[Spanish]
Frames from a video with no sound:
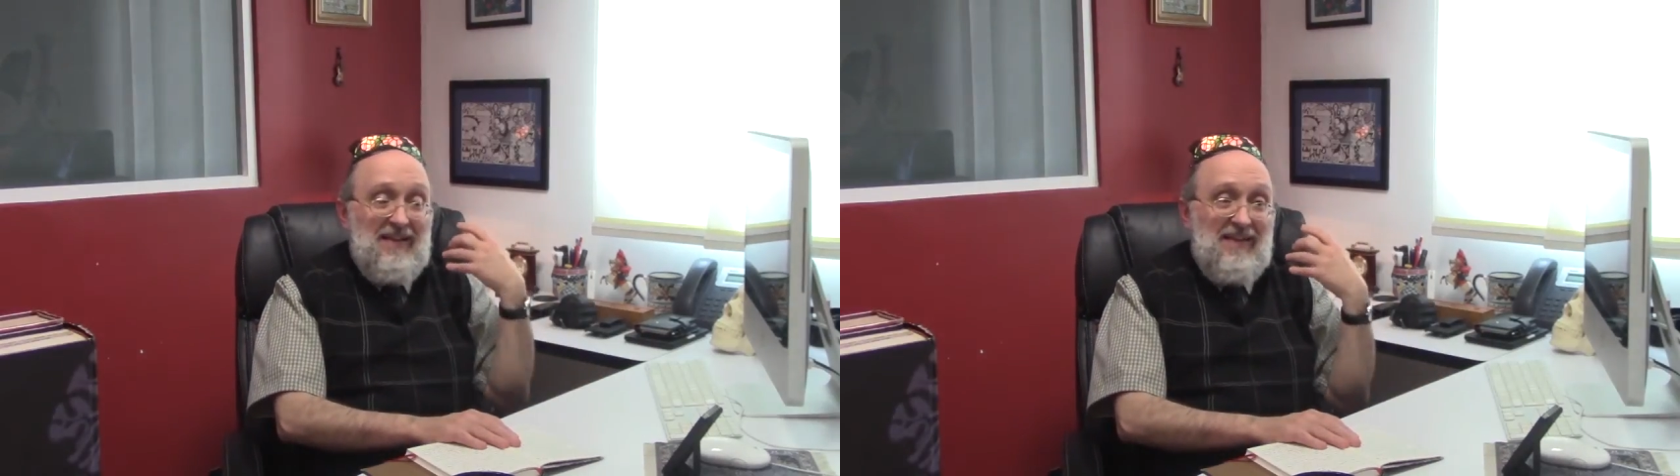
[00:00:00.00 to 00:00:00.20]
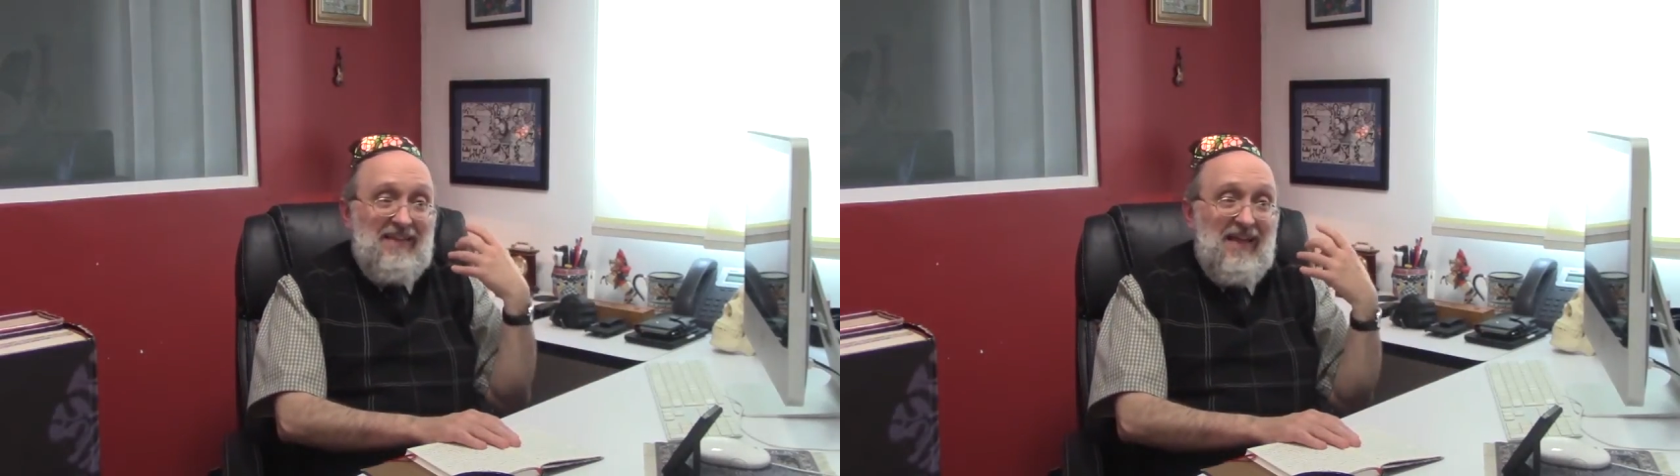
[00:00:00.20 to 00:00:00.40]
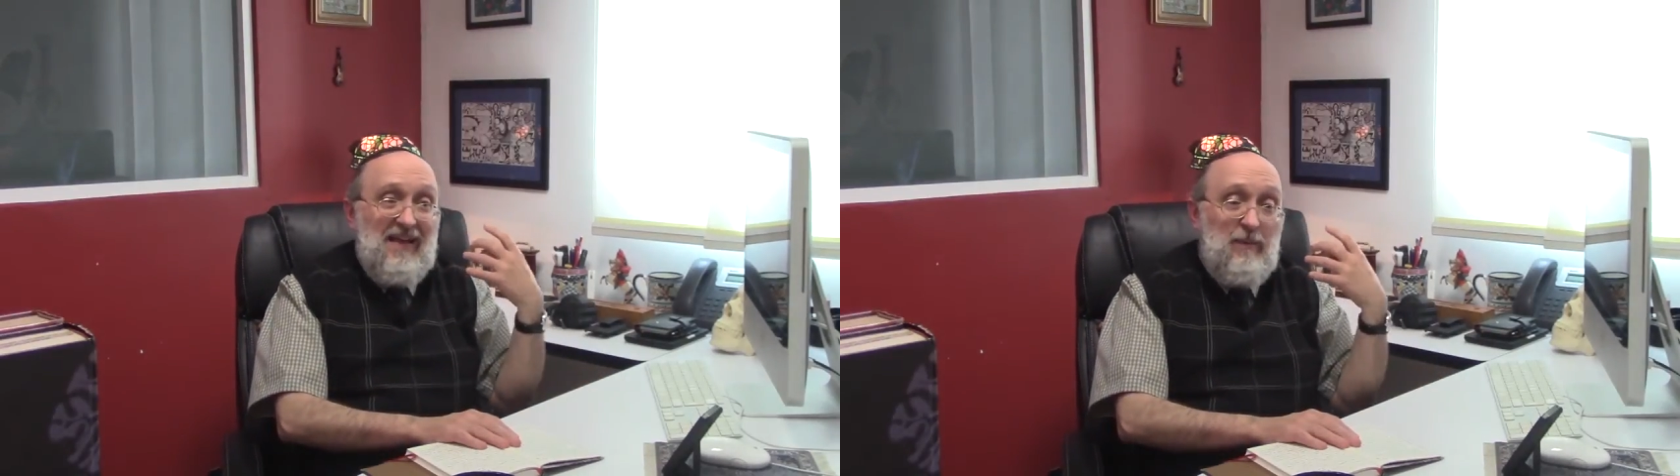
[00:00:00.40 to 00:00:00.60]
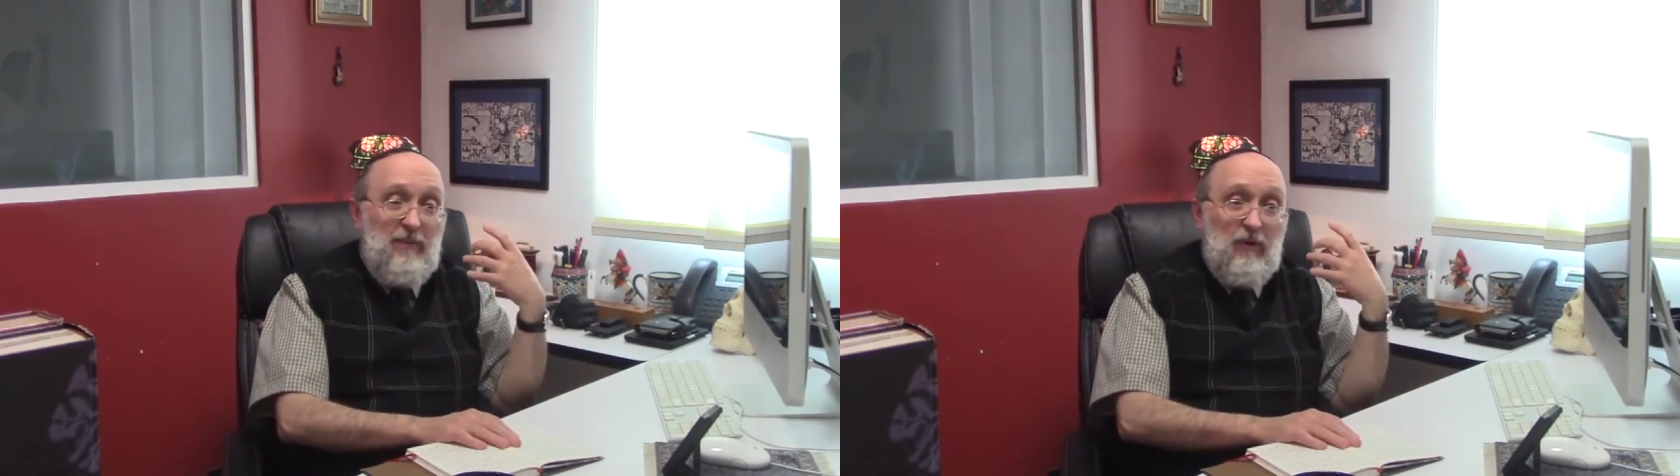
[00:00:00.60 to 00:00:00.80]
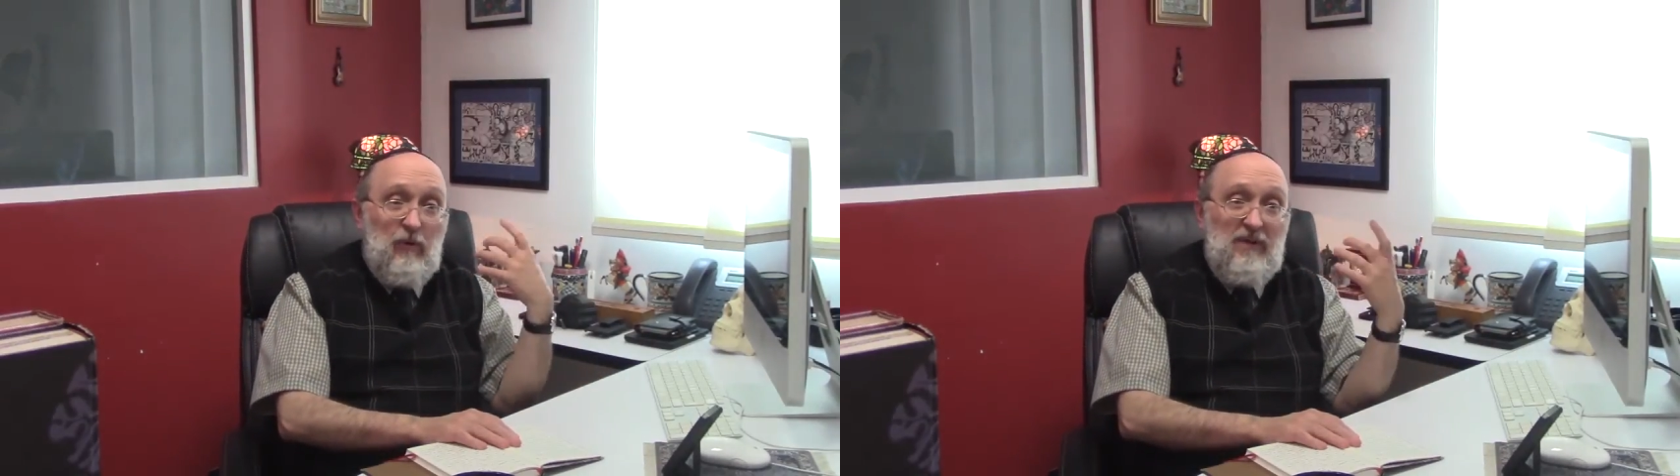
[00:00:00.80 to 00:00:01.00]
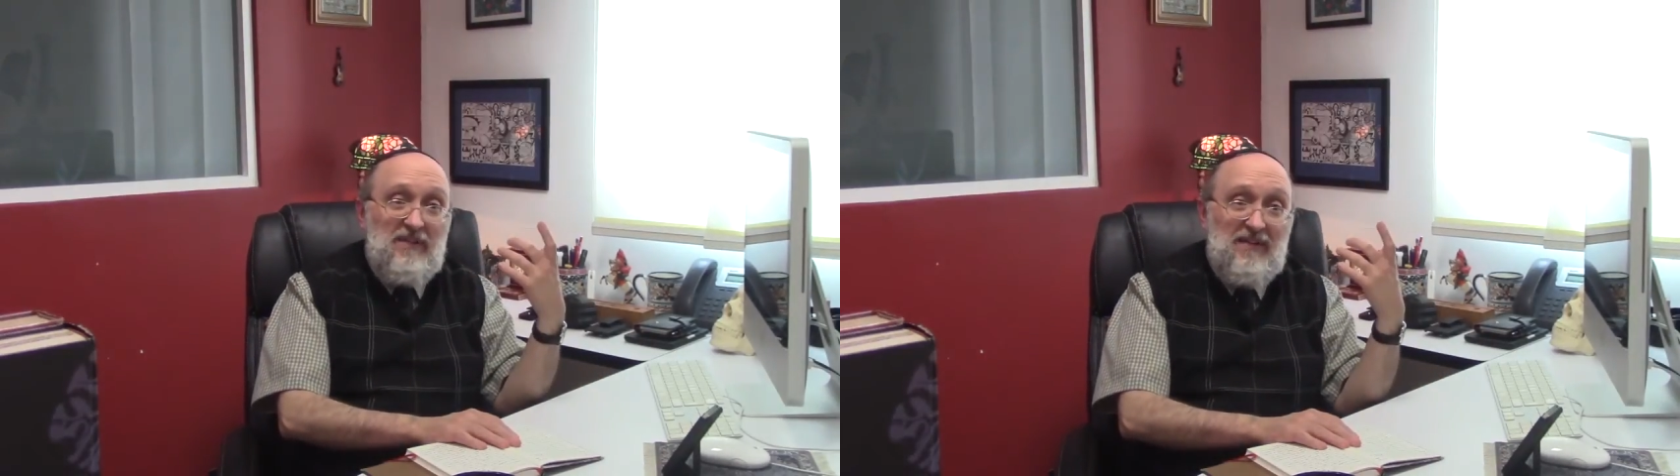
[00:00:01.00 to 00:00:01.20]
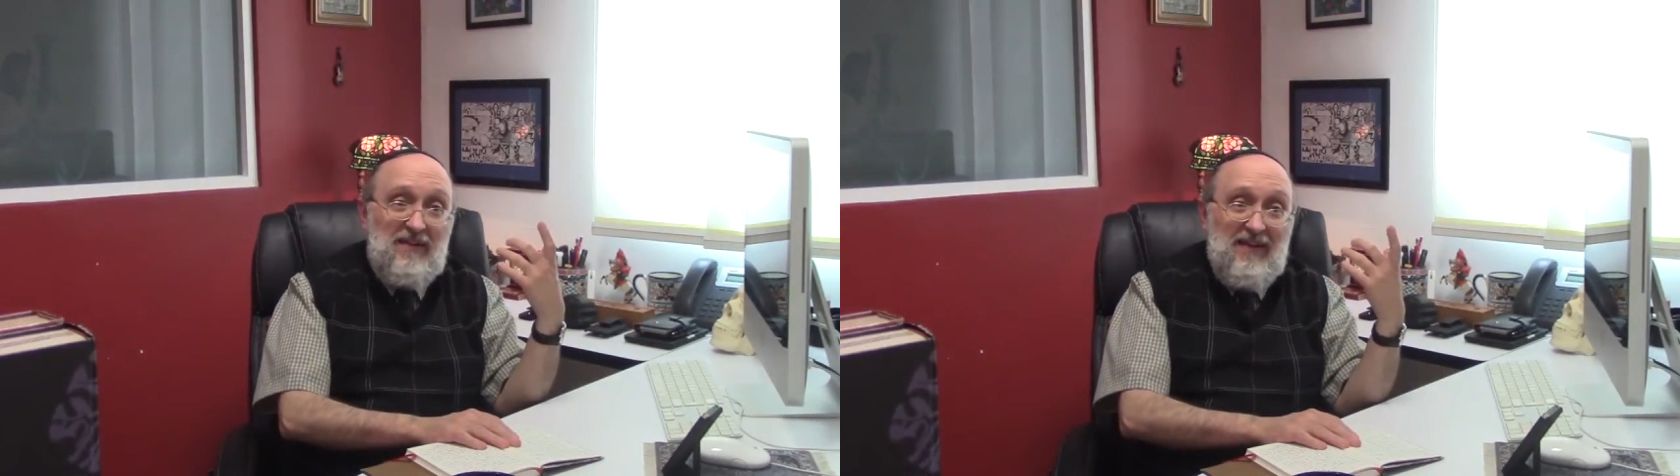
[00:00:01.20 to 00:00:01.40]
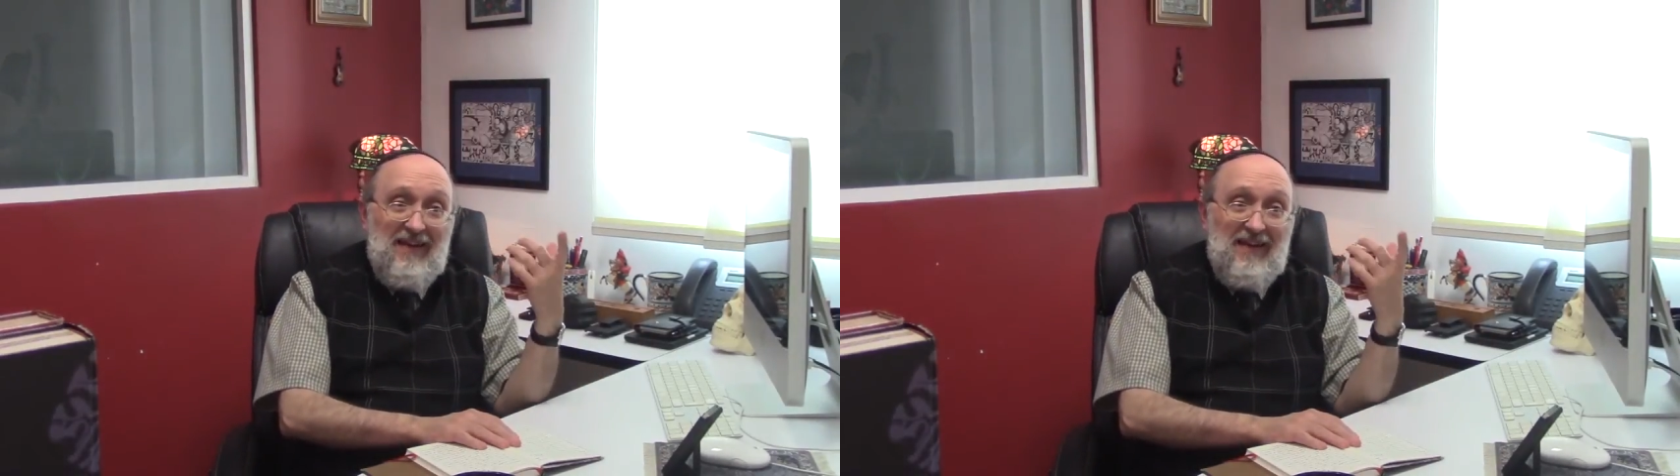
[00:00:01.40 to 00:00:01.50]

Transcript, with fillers: idea que preconiza